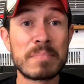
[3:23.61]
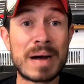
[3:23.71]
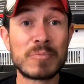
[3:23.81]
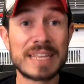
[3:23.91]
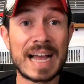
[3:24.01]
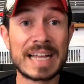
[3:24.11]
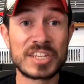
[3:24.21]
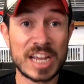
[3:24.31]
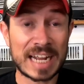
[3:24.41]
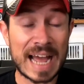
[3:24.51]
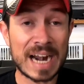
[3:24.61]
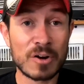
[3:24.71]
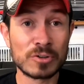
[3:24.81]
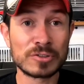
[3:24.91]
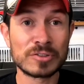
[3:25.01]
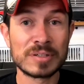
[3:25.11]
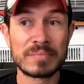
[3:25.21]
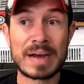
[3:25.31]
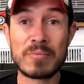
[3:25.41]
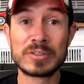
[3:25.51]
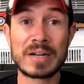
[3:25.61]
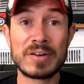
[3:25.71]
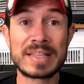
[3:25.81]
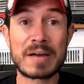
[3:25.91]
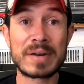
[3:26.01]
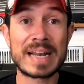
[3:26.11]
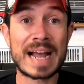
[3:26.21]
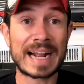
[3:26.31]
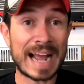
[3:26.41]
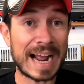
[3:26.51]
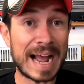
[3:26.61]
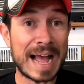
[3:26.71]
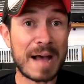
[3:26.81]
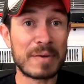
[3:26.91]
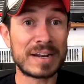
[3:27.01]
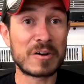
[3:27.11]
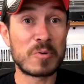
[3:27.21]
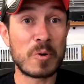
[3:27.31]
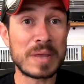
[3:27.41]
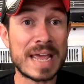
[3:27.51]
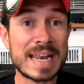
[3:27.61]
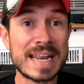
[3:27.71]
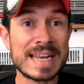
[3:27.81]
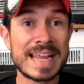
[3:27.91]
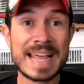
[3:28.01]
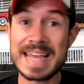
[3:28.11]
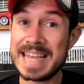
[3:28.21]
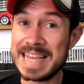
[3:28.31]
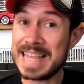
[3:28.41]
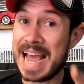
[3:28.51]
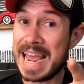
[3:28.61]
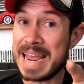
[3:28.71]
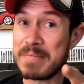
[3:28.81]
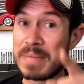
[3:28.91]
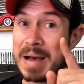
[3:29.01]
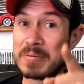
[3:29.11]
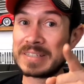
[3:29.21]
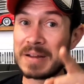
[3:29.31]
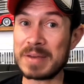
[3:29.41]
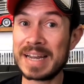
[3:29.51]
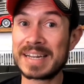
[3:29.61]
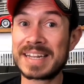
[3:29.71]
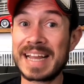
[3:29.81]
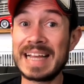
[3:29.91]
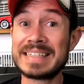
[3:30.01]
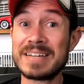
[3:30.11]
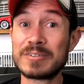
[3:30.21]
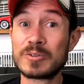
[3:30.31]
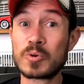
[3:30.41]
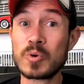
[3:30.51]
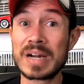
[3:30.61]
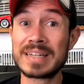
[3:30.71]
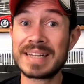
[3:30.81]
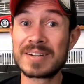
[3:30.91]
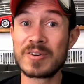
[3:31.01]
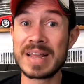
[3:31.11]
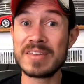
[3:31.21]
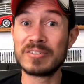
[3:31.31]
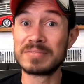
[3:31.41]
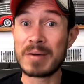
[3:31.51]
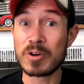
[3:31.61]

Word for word: vamos a checarlos, vamos ahorita a abrir la caja a ver cómo vienen y de ahí vamos a ver qué se nos ocurre hacer con ellos.